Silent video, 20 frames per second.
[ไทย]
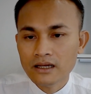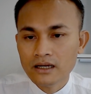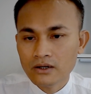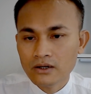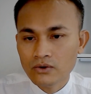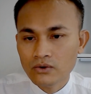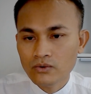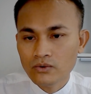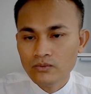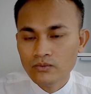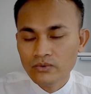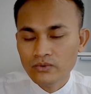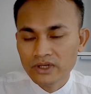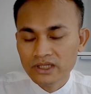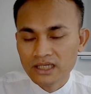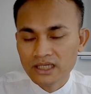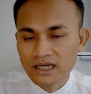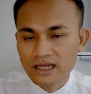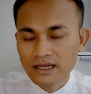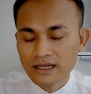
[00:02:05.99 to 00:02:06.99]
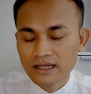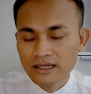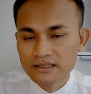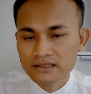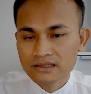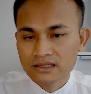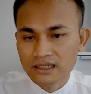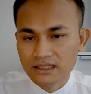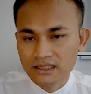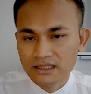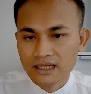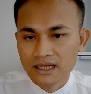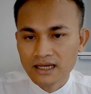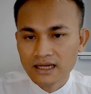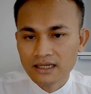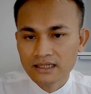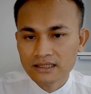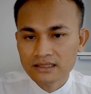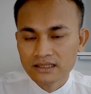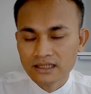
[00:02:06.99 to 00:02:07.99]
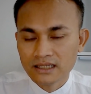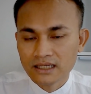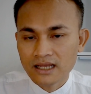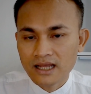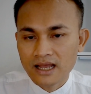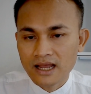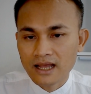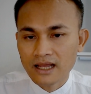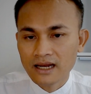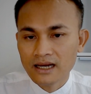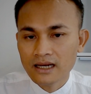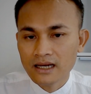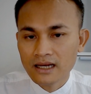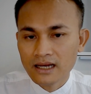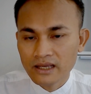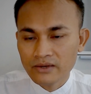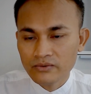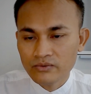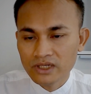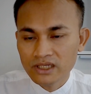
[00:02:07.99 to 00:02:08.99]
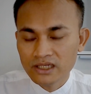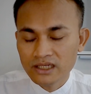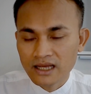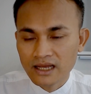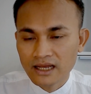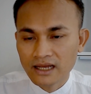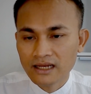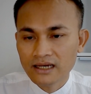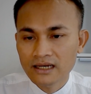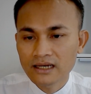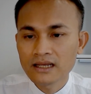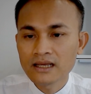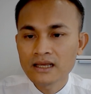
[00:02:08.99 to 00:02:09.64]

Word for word: รูปเวทนาสัญญาสังขารและวิญญาณ